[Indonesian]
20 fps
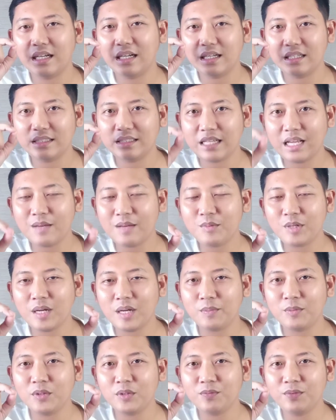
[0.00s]
uh, saya
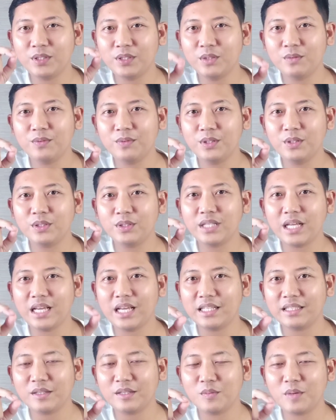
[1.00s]
mengupload video-video
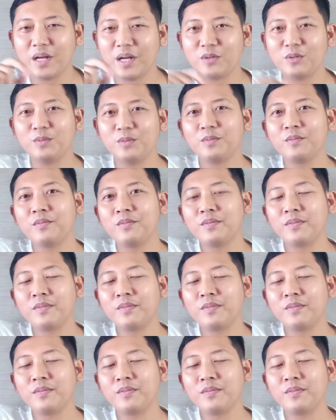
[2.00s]
saya yang terbaru.